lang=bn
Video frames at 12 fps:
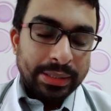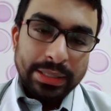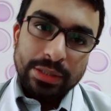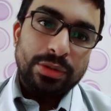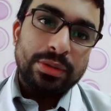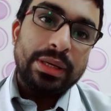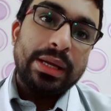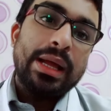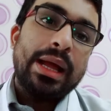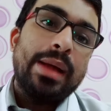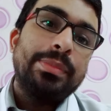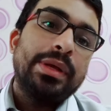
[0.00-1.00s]
এখন
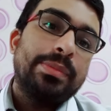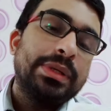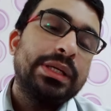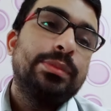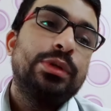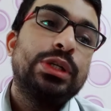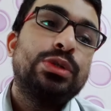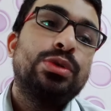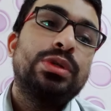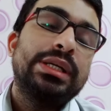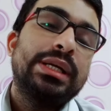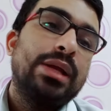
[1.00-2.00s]
আমি আপনাকে বলি
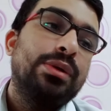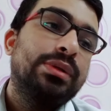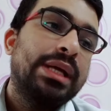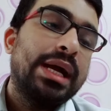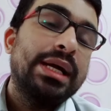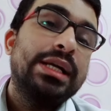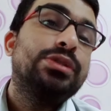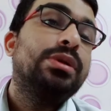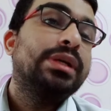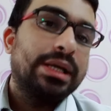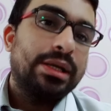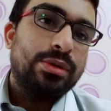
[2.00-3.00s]
ঠোঁটে কালো দাগ আসলে
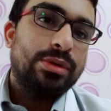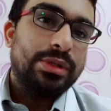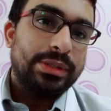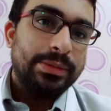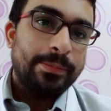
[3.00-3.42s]
কেন হয়